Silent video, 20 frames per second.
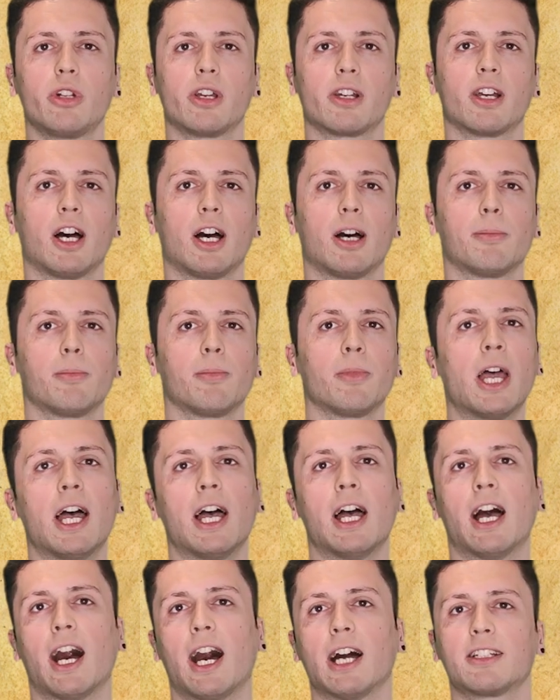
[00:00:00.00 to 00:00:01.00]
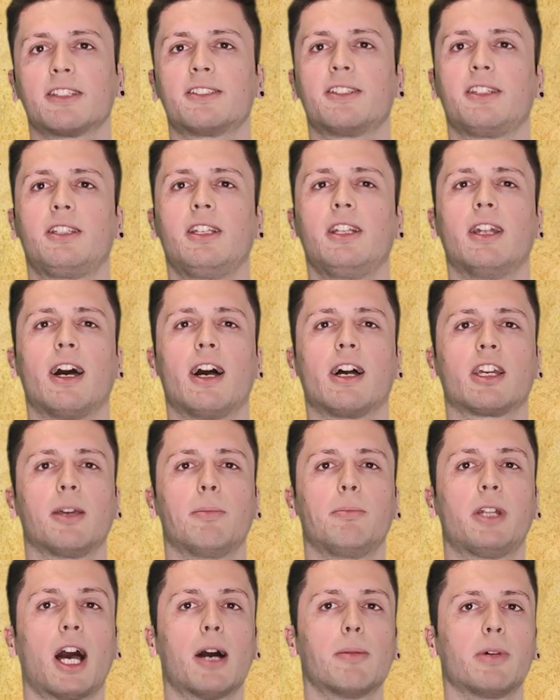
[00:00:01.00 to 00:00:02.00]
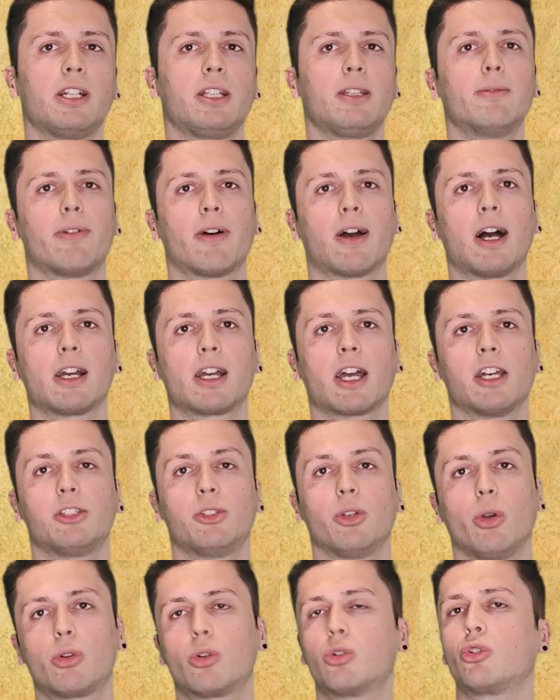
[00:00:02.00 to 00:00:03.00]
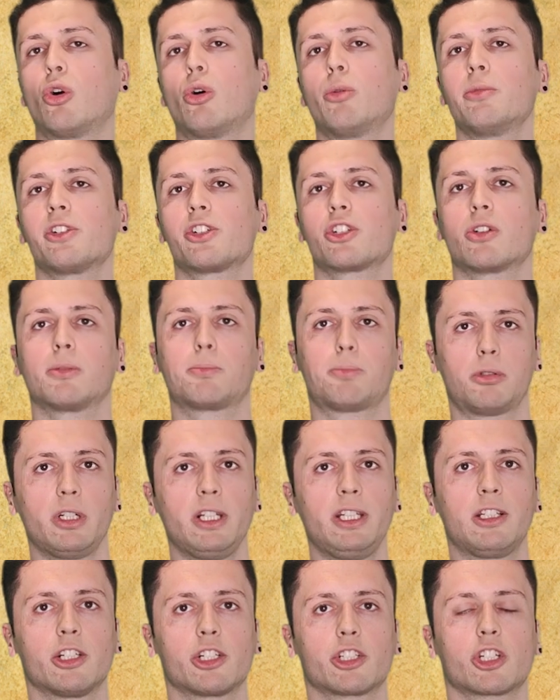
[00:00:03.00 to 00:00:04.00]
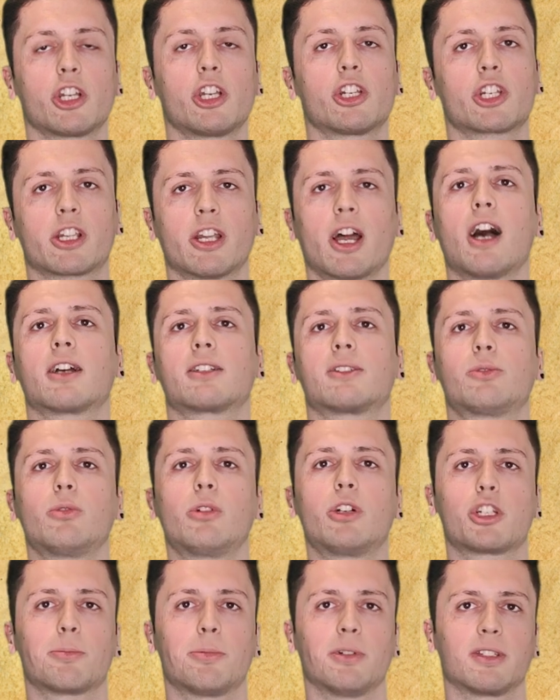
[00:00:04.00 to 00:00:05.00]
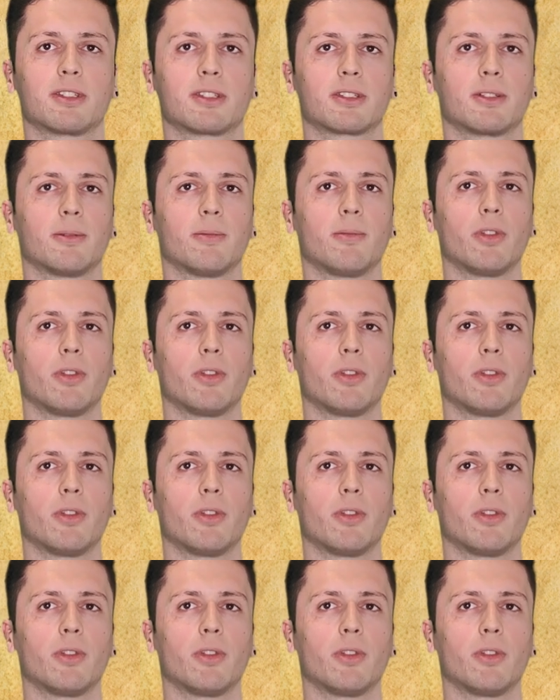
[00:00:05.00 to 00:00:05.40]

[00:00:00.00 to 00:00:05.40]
Folge kam, hatte sich die Lage im damaligen Frankreich ökonomisch und politisch stark zugespitzt.